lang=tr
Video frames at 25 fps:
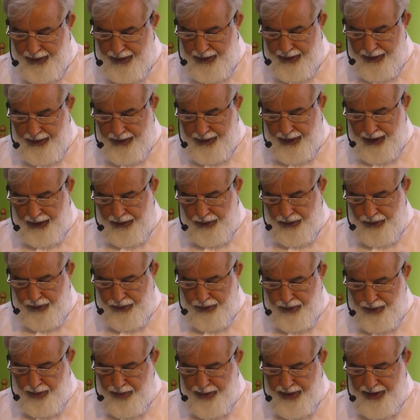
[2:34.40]
Diğer
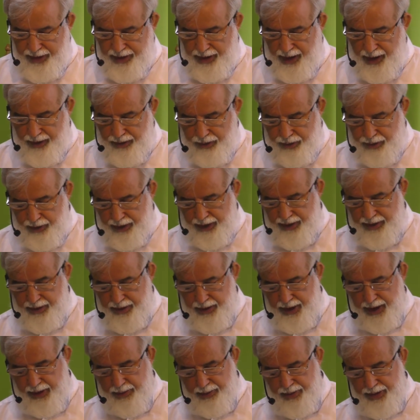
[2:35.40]
okuduğum Nisa suresi
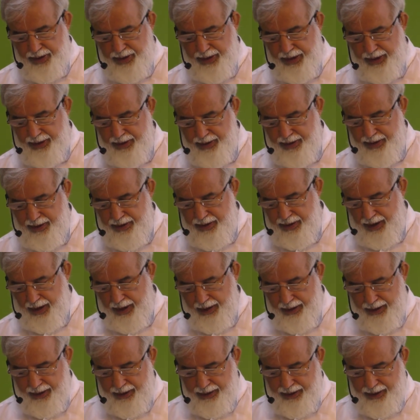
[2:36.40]
78.
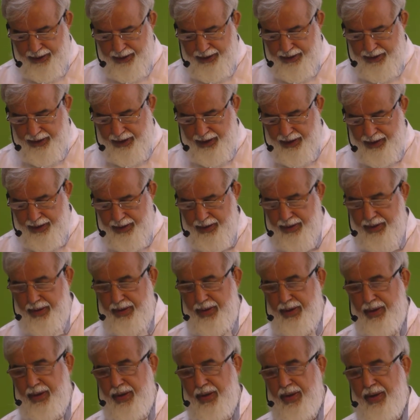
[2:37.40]
ayette ise
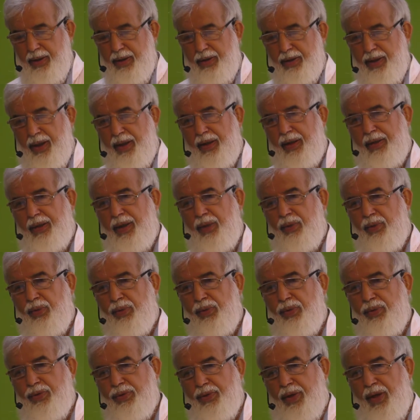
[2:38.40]
Nerede
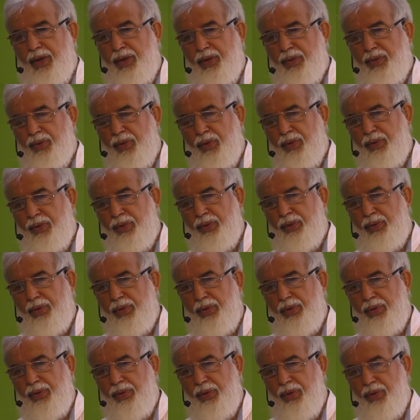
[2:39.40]
olursanız olun
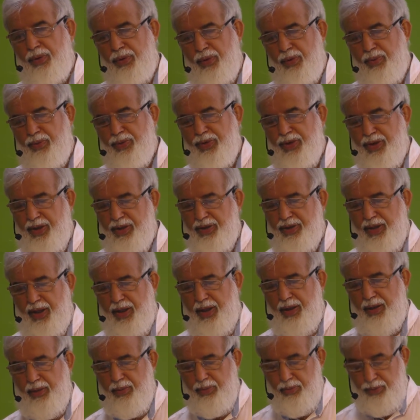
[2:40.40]
ölüm
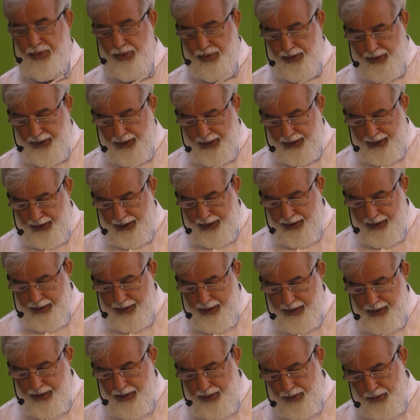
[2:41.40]
size mutlaka
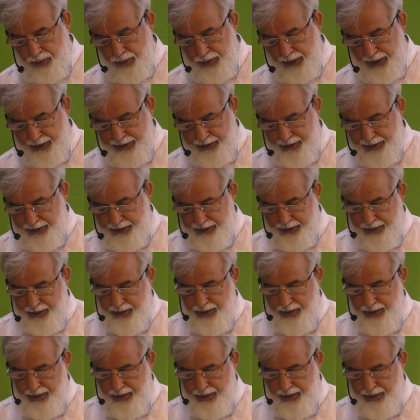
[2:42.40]
ulaşır.